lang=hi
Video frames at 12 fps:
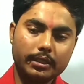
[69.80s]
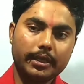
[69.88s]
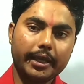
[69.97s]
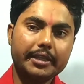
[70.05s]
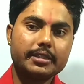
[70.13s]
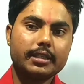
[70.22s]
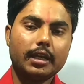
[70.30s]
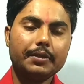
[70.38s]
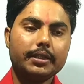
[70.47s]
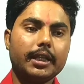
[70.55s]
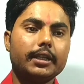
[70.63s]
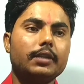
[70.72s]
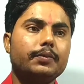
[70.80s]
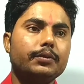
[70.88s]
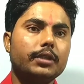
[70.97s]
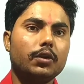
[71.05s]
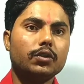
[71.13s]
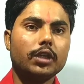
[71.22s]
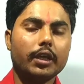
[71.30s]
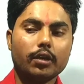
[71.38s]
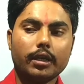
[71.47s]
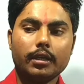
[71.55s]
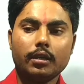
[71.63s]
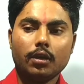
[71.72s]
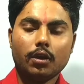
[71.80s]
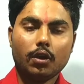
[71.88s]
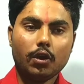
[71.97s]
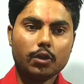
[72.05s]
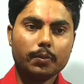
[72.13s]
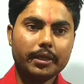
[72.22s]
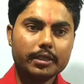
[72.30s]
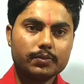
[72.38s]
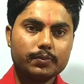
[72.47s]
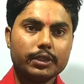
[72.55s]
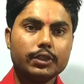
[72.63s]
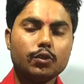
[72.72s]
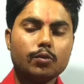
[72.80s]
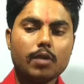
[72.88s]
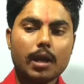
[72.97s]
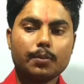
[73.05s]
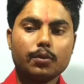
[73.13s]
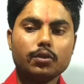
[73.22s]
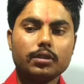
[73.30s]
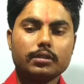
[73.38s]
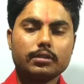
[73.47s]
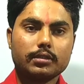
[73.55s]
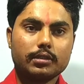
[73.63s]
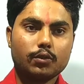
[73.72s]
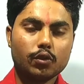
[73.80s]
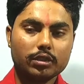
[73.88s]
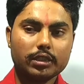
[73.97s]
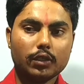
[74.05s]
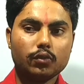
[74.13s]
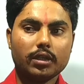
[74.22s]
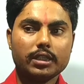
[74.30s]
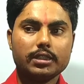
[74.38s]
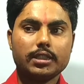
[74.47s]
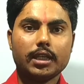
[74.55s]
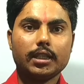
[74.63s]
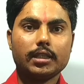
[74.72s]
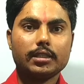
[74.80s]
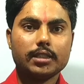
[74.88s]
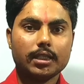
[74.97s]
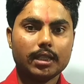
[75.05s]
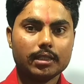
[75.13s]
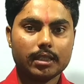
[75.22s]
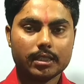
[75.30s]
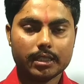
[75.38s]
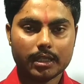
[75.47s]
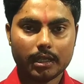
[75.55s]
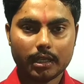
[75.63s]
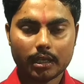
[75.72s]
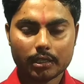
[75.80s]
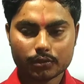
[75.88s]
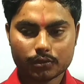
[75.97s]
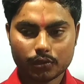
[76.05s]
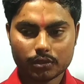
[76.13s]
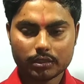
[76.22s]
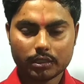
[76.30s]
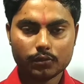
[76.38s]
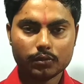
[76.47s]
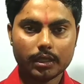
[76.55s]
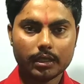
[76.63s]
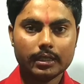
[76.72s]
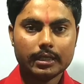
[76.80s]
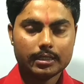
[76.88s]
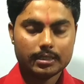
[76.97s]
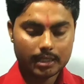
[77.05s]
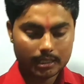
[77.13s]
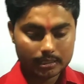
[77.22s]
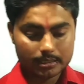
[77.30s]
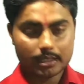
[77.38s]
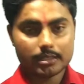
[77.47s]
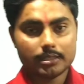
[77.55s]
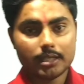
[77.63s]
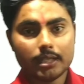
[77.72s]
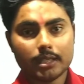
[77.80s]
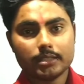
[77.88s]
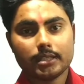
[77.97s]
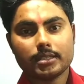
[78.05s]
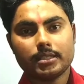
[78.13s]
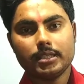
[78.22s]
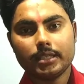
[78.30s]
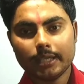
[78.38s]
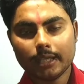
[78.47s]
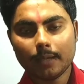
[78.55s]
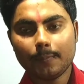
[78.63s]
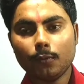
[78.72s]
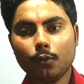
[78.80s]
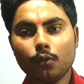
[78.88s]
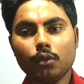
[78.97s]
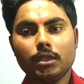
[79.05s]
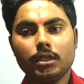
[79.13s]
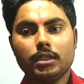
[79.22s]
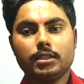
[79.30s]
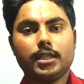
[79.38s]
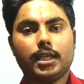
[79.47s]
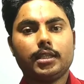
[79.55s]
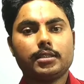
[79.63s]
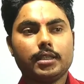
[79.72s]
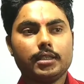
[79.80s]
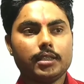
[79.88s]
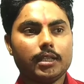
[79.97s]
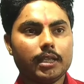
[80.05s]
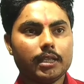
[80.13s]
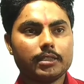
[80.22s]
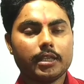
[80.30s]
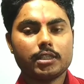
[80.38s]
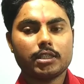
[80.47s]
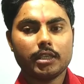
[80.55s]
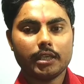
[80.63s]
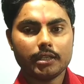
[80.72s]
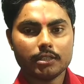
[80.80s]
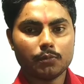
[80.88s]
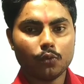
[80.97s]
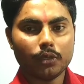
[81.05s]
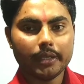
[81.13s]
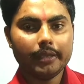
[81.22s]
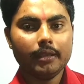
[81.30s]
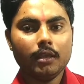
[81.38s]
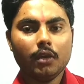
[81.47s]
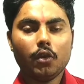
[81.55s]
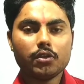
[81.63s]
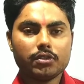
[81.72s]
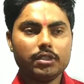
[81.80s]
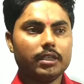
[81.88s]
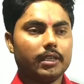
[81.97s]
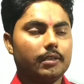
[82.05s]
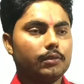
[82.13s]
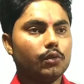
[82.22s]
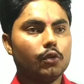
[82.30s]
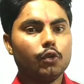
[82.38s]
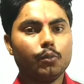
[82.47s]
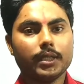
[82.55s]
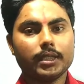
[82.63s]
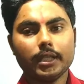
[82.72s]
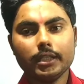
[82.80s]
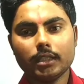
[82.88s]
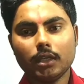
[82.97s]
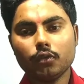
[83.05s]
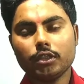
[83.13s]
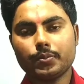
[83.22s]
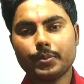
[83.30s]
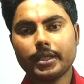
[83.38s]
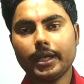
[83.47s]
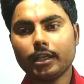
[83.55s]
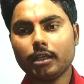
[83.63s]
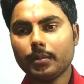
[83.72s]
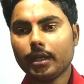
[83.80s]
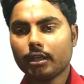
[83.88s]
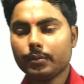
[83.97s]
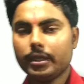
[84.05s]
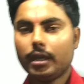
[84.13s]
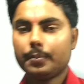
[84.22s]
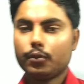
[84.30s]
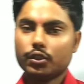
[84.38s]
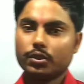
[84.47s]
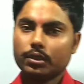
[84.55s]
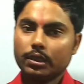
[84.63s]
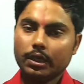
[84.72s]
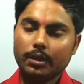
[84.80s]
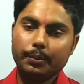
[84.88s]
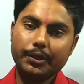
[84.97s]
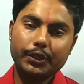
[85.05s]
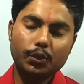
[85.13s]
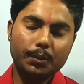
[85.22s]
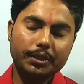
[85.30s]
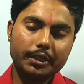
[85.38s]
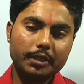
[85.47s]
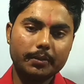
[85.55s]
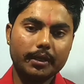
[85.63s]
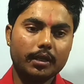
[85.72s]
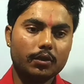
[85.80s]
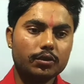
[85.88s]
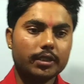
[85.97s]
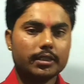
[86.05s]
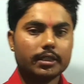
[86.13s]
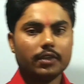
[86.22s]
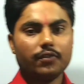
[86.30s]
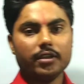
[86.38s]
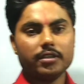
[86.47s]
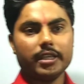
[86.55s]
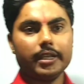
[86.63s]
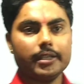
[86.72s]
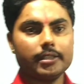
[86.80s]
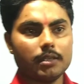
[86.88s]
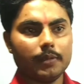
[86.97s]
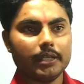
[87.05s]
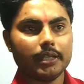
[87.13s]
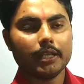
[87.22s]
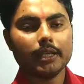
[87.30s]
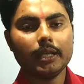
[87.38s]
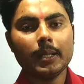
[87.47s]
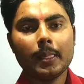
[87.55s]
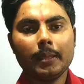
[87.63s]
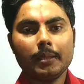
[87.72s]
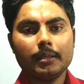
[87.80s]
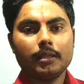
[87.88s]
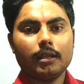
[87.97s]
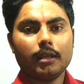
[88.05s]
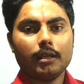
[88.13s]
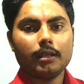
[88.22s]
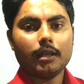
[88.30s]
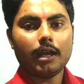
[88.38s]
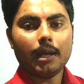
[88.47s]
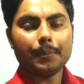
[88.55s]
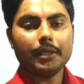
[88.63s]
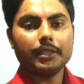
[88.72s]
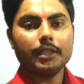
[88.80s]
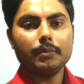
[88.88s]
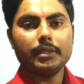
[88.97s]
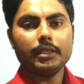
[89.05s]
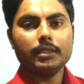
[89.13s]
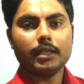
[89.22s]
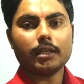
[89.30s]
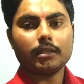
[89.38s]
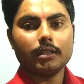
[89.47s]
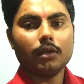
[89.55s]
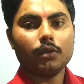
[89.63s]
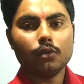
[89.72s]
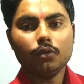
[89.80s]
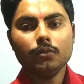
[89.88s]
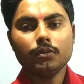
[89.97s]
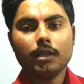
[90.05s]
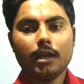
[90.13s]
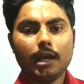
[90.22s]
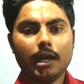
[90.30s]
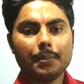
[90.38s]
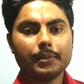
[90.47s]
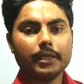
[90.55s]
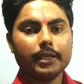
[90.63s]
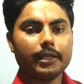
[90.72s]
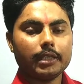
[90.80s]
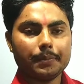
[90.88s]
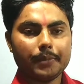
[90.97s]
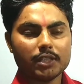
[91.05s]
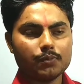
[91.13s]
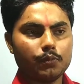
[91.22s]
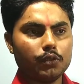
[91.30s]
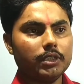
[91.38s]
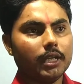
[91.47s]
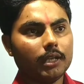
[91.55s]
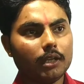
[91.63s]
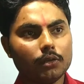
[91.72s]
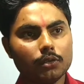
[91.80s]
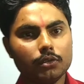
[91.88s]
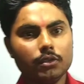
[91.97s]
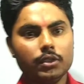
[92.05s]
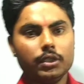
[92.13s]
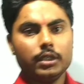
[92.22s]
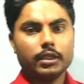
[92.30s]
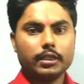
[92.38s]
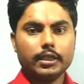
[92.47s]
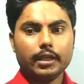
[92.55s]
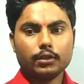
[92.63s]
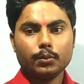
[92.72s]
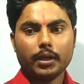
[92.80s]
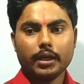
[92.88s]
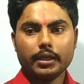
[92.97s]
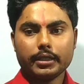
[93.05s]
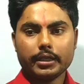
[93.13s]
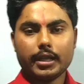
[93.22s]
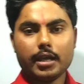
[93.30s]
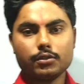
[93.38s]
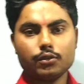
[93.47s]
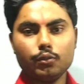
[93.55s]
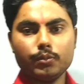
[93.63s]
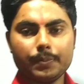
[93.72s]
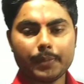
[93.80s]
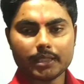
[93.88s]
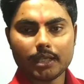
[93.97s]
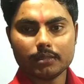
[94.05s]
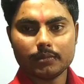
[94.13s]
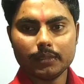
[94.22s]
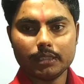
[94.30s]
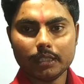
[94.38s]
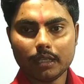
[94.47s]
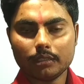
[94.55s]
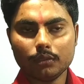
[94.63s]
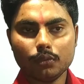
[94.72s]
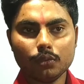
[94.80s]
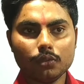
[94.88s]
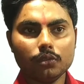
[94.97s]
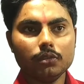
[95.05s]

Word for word: लाइक्स का भी टारगेट पूरा हो जाएगा और मैं इस वीडियो में आपको कोशिश करूंगा कि ज्यादा से ज्यादा अच्छा सिखाना का कोशिश करूंगा ज्यादा से ज्यादा अच्छा सीखें आप लोग ज्यादा से ज्यादा अच्छे इंग्लिश बोलें और सीखें तो बता देता हूं किस प्रकार की बात मैं आपको इस वीडियो में देने वाला हूं जैसे कि फर्स्ट सेंटेंस हमारे रहेगा आपके दिल में दर्द ना हो आपके घर के पास पुलिया ना हो क्या तुम्हारे क्लास रूम में पचास विद्यार्थी हो